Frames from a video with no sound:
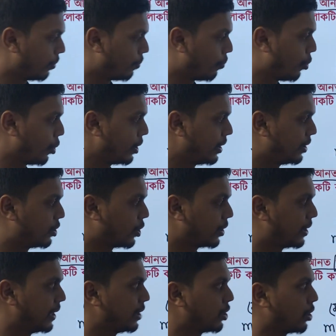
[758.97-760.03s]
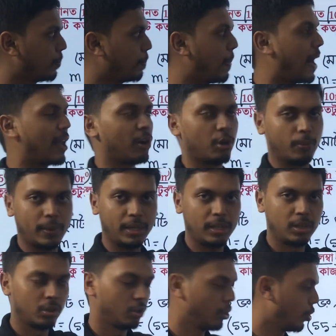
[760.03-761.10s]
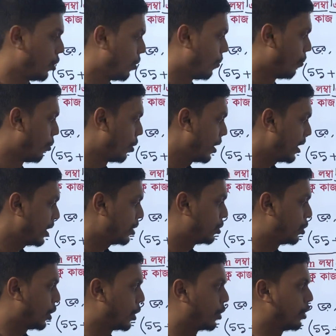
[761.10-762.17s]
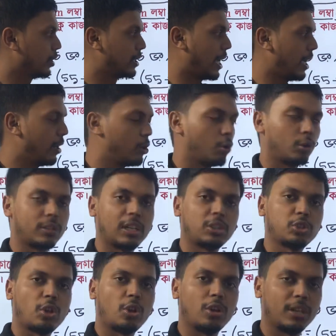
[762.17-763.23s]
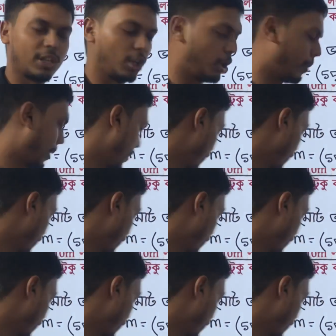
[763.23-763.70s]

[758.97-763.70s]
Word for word: মই দিয়ে যখন পার হবে ময়ের দৈর্ঘ্য যা লোকটার স্মরণ কি হবে